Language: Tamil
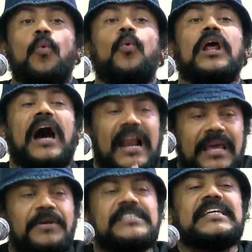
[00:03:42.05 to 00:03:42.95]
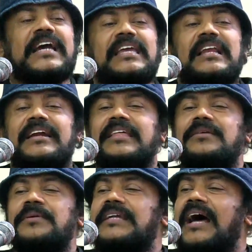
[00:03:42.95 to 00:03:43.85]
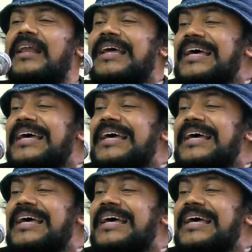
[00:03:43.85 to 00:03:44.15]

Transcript: ஒரு அலைபேசி கையில் கிடைத்துவிட்டால்